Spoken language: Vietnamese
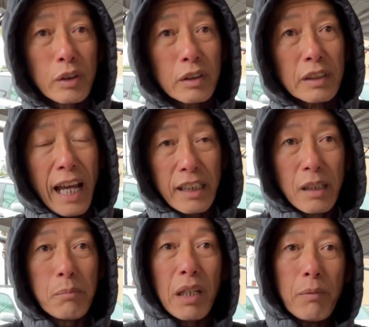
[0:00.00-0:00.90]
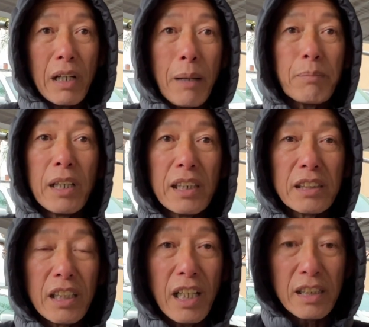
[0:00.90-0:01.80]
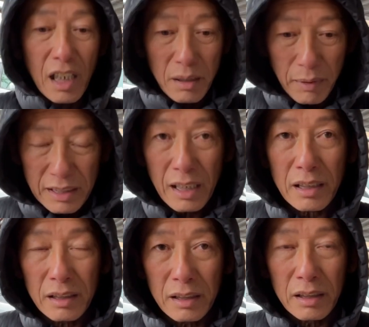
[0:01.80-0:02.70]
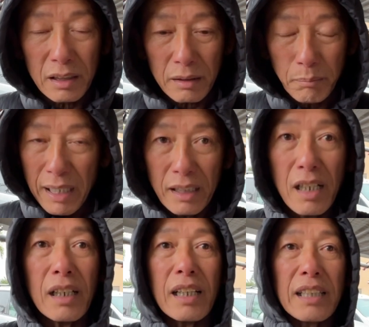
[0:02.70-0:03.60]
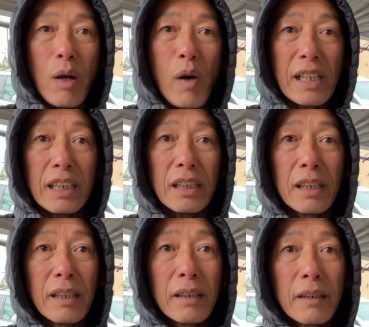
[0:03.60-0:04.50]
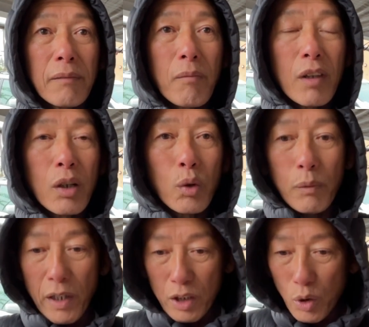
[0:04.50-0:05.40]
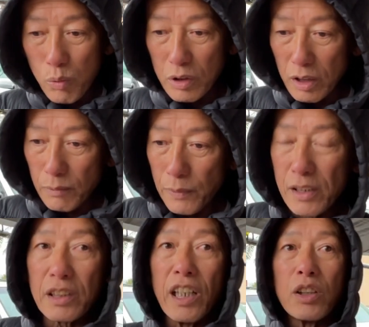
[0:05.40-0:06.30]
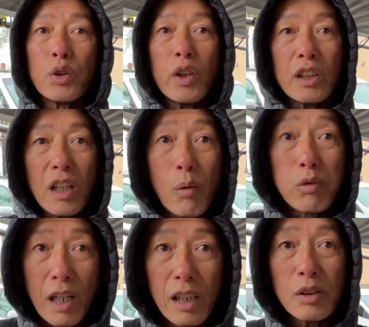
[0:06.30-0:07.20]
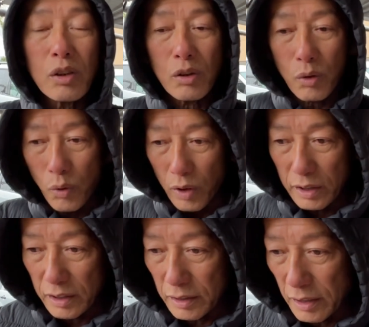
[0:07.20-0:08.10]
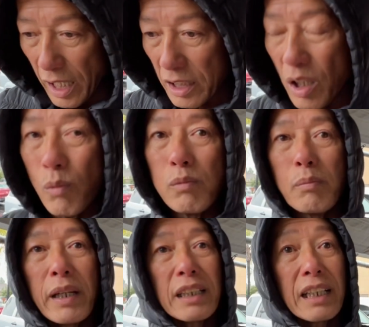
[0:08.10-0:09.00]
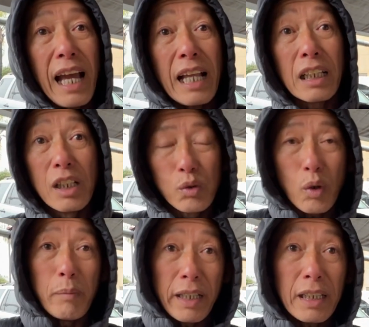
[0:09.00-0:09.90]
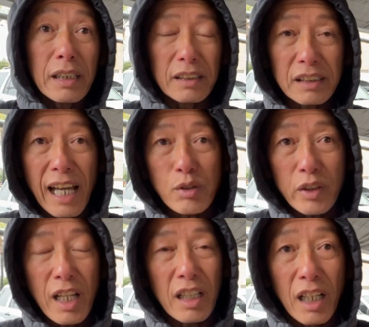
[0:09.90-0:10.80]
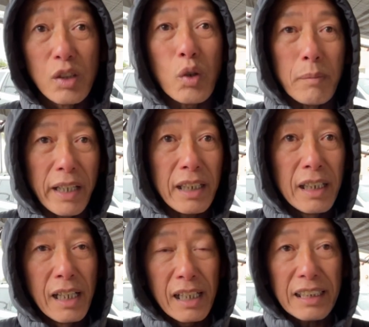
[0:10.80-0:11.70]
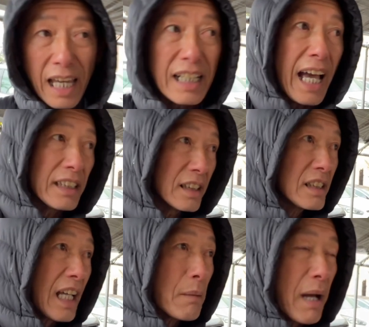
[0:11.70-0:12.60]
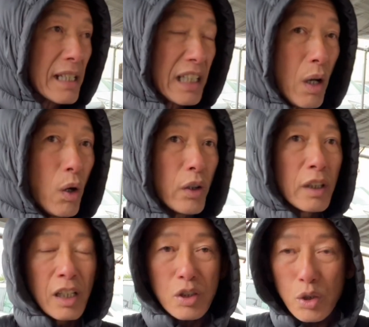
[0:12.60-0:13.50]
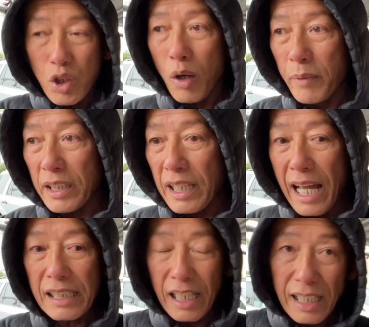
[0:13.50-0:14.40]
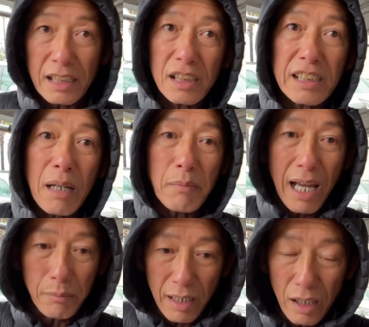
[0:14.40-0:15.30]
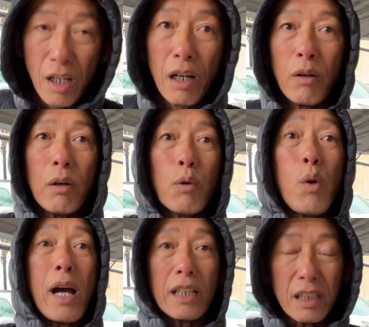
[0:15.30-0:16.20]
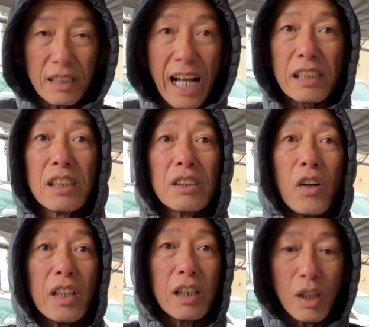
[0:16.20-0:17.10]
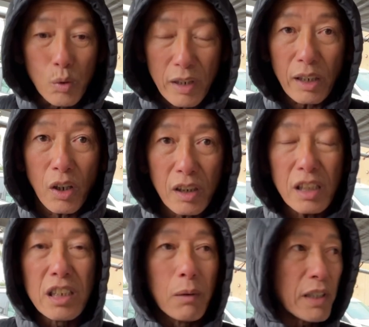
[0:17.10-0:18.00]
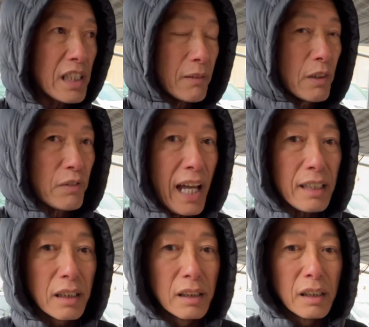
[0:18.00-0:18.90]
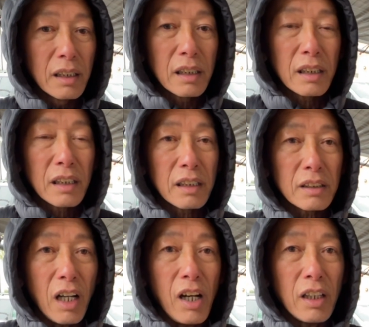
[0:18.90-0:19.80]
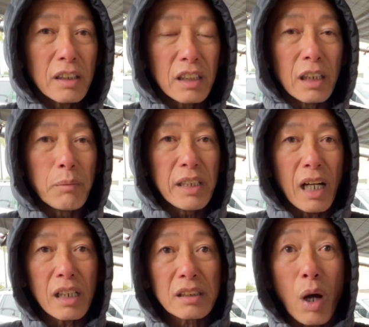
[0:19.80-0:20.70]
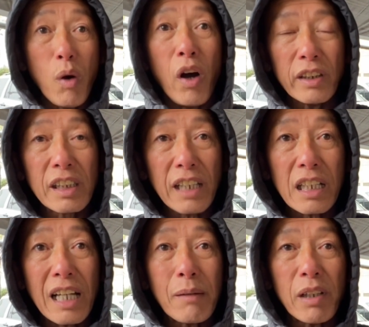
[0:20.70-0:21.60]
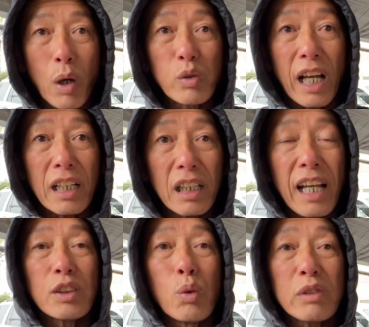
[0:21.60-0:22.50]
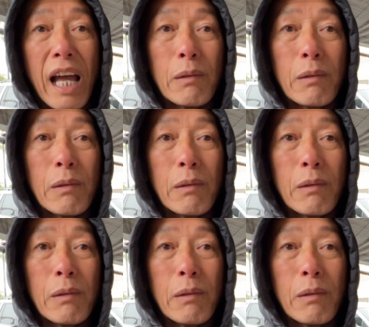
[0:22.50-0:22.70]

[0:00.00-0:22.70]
tại nước Mỹ và khắp nơi trên thế giới nhưng mà chắc ừ, mặt nhất là tại Hoa Kỳ quý vị dùng những phương tiện truyền thông lớn của những hệ thống media lớn của Mỹ, những đài truyền hình lớn của Mỹ, kể cả những trang mạng xã hội, social media, kể cả những trang mạng mà Vũ Hoàng Lân đang đứng nói đến nó cũng đã nói rất nhiều về xe VinFast. Đó, thì bây giờ câu hỏi được đặt ra và câu trả lời là chúng ta